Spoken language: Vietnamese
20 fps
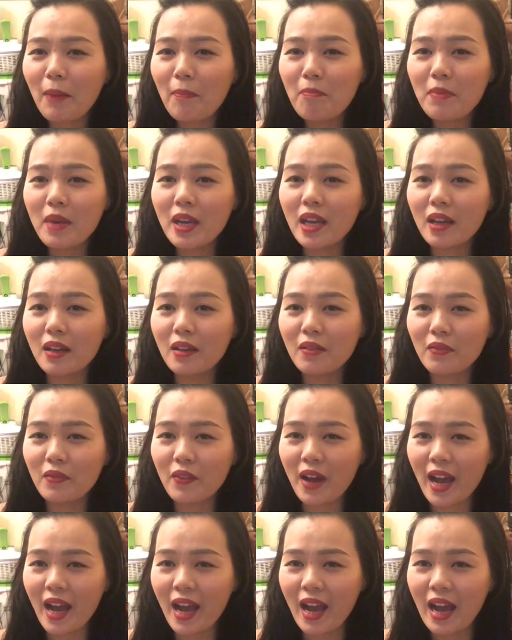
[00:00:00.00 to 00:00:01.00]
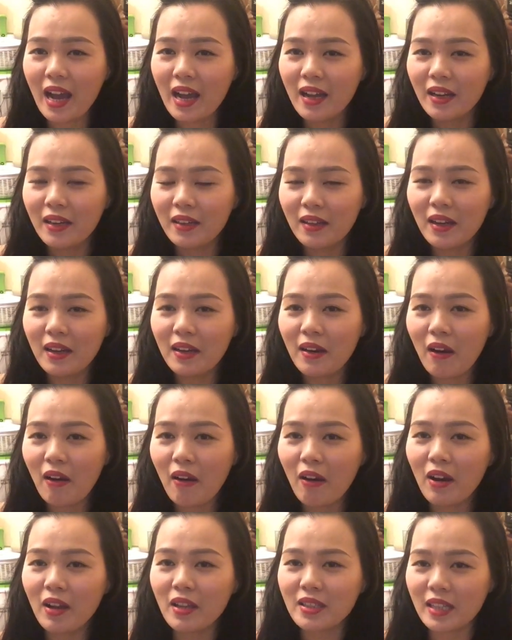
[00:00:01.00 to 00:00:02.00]
tắm biển, và nơi
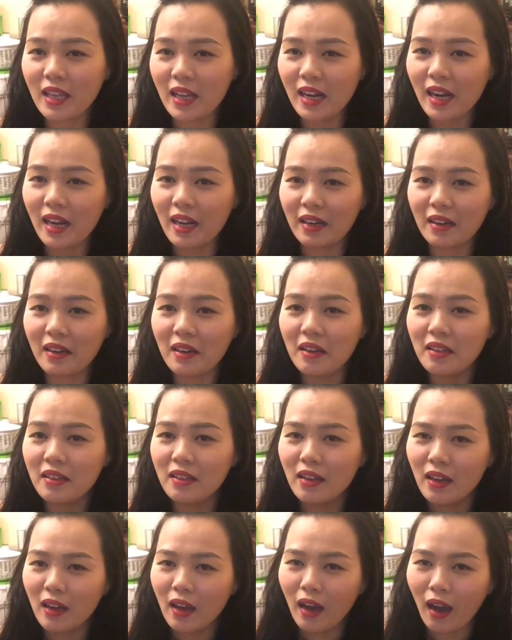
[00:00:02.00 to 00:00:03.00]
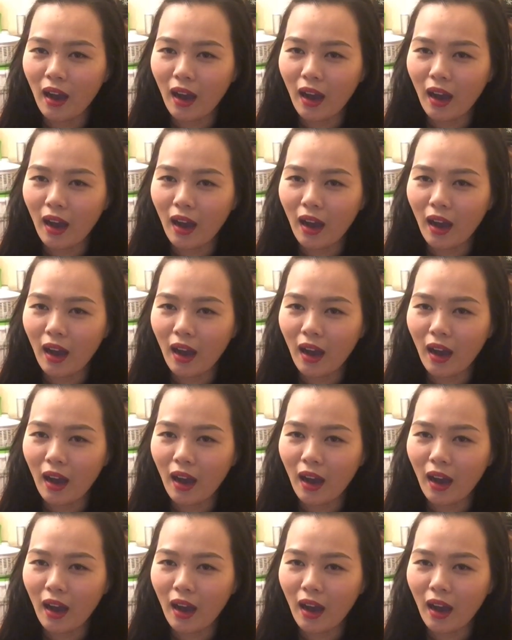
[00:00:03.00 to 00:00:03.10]
đó sẽ là nơi